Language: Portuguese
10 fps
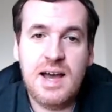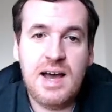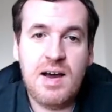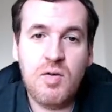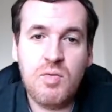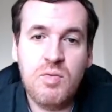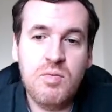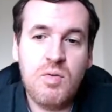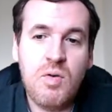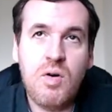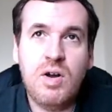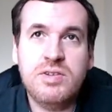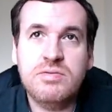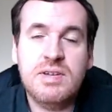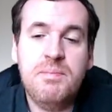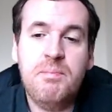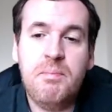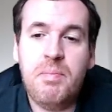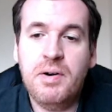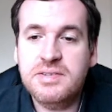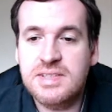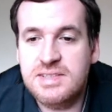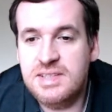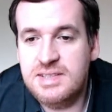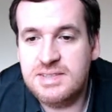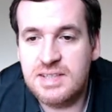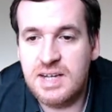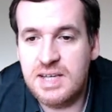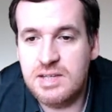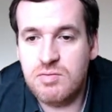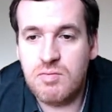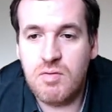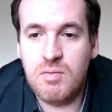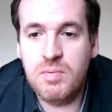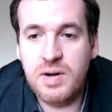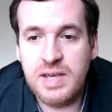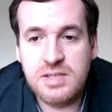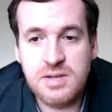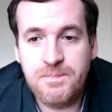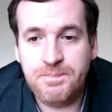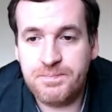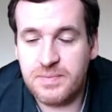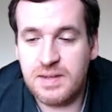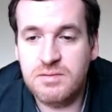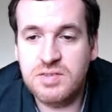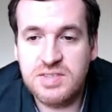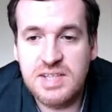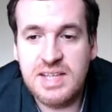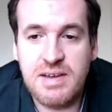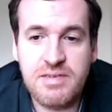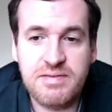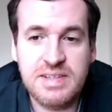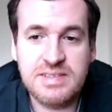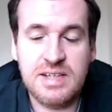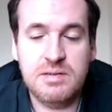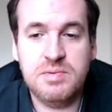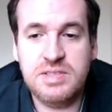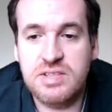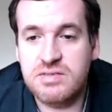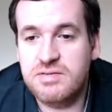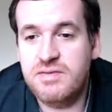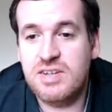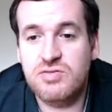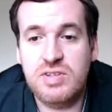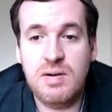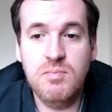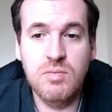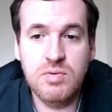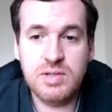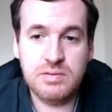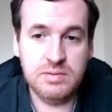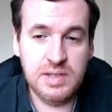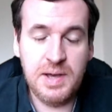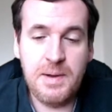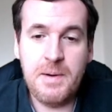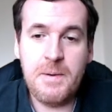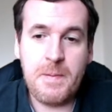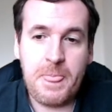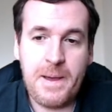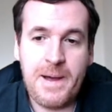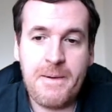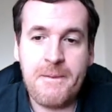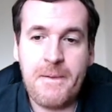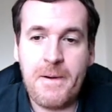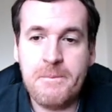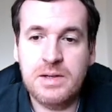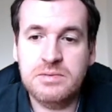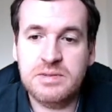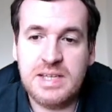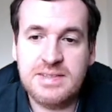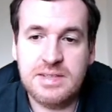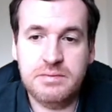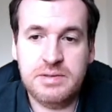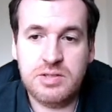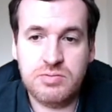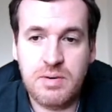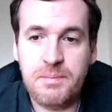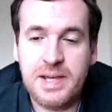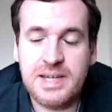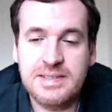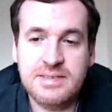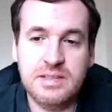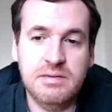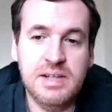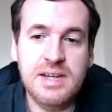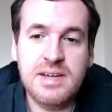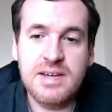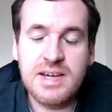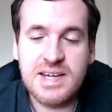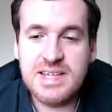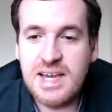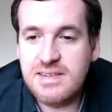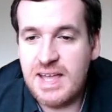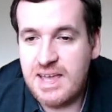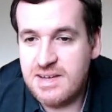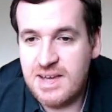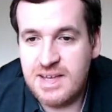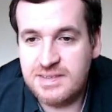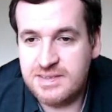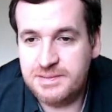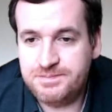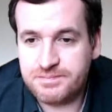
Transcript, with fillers: algum código que possa ser extraído em um componente, você deve fazê-lo, pois isso te vai ajudar muito a, a manutenção da sua aplicação. E a ideia é essa,